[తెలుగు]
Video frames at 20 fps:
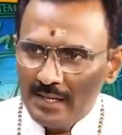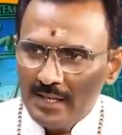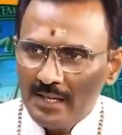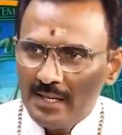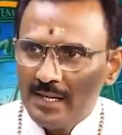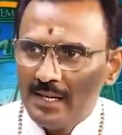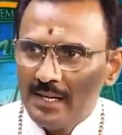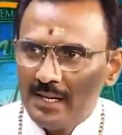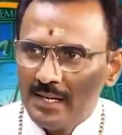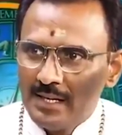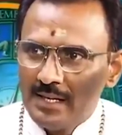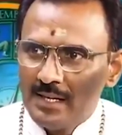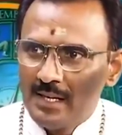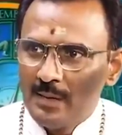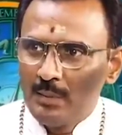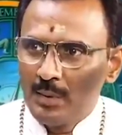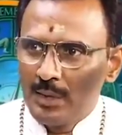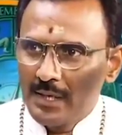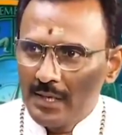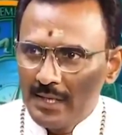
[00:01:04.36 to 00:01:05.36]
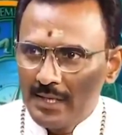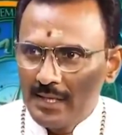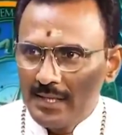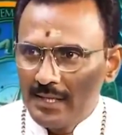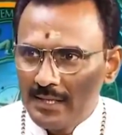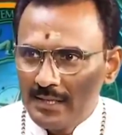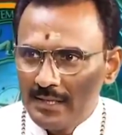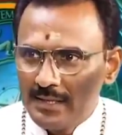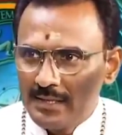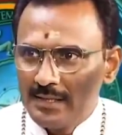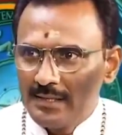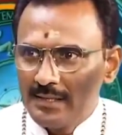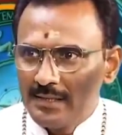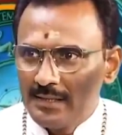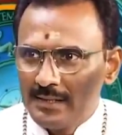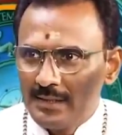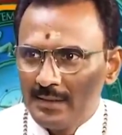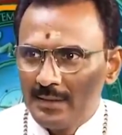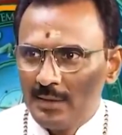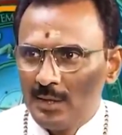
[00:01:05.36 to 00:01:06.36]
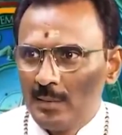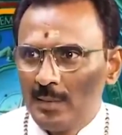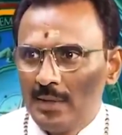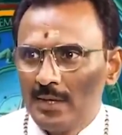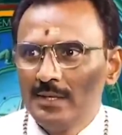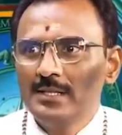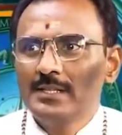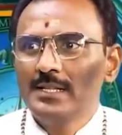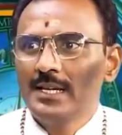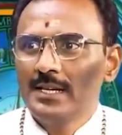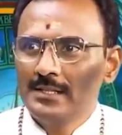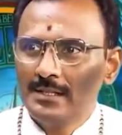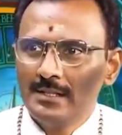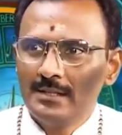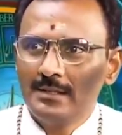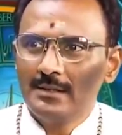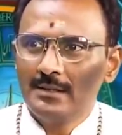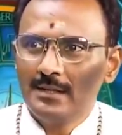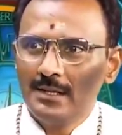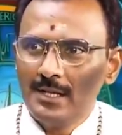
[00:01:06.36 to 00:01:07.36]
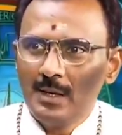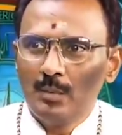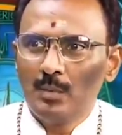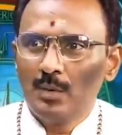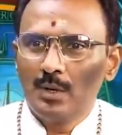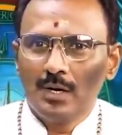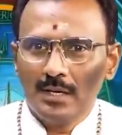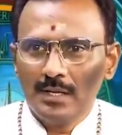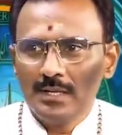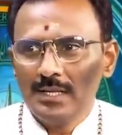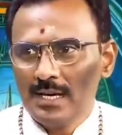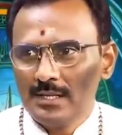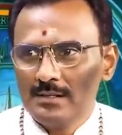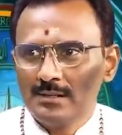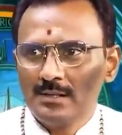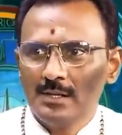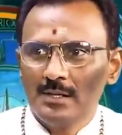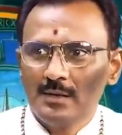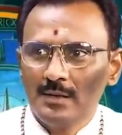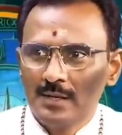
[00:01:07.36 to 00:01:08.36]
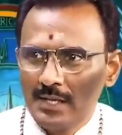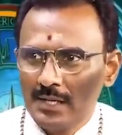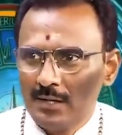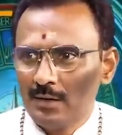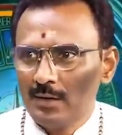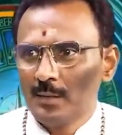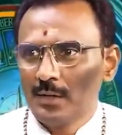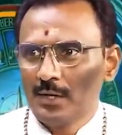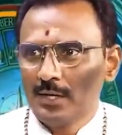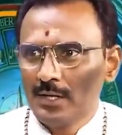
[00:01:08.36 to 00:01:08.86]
అంతా డబ్బుకి లోబడింది దాని తెలుగులో డబ్బుకు లోకం దాసోహం అన్నారు ఒక